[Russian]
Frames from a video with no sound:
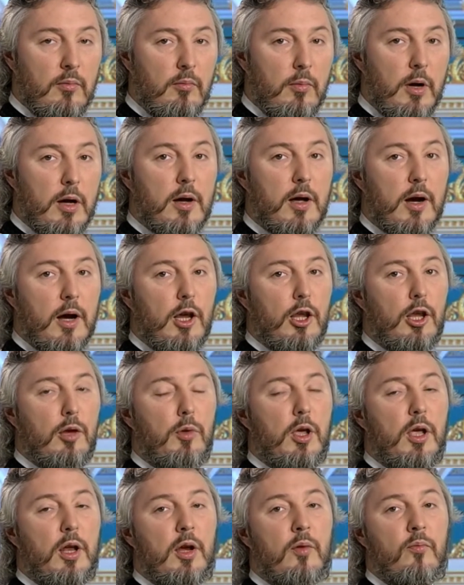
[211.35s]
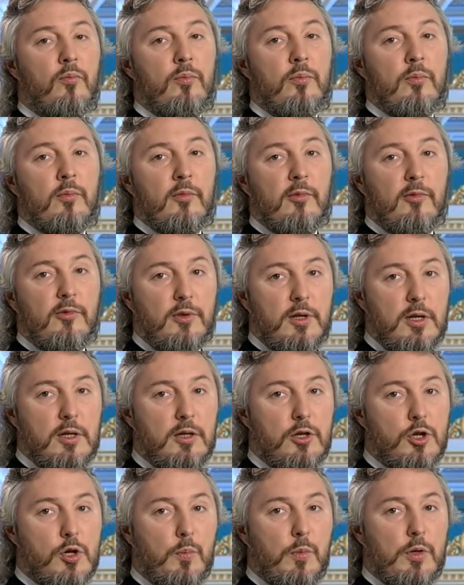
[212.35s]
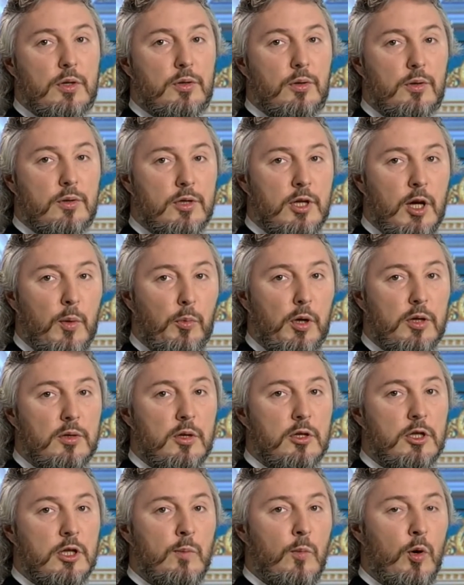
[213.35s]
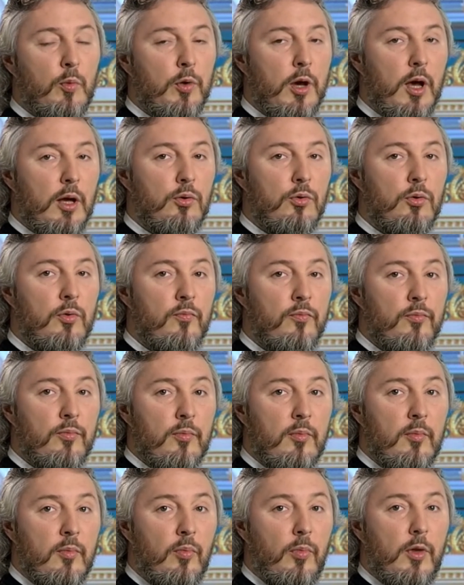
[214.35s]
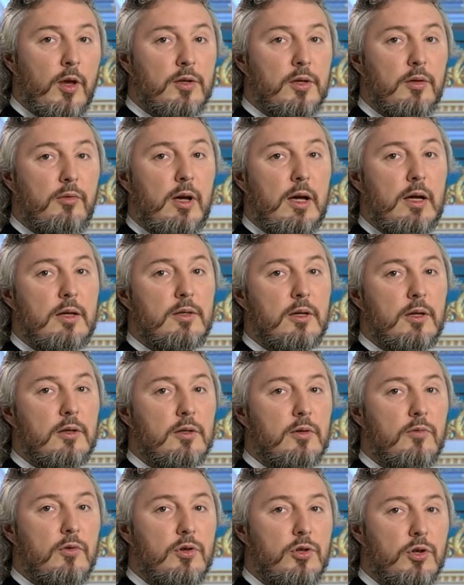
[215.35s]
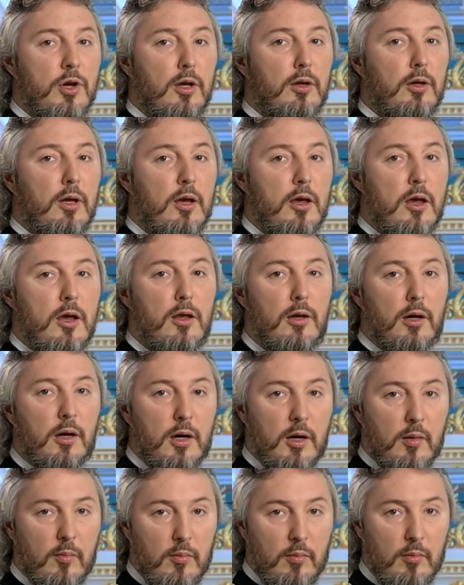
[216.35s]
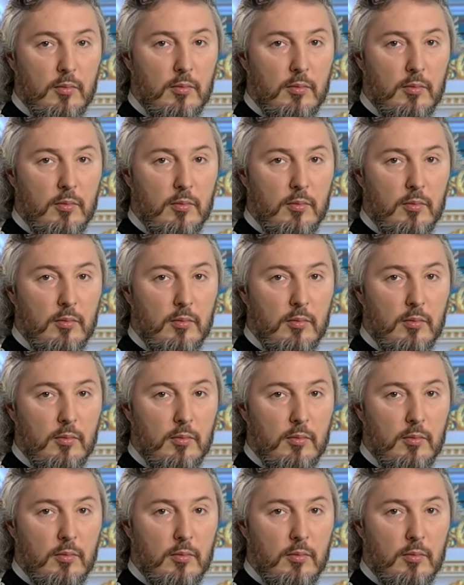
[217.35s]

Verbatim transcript: По крайней мере, в 1577 году – называется священно иноком.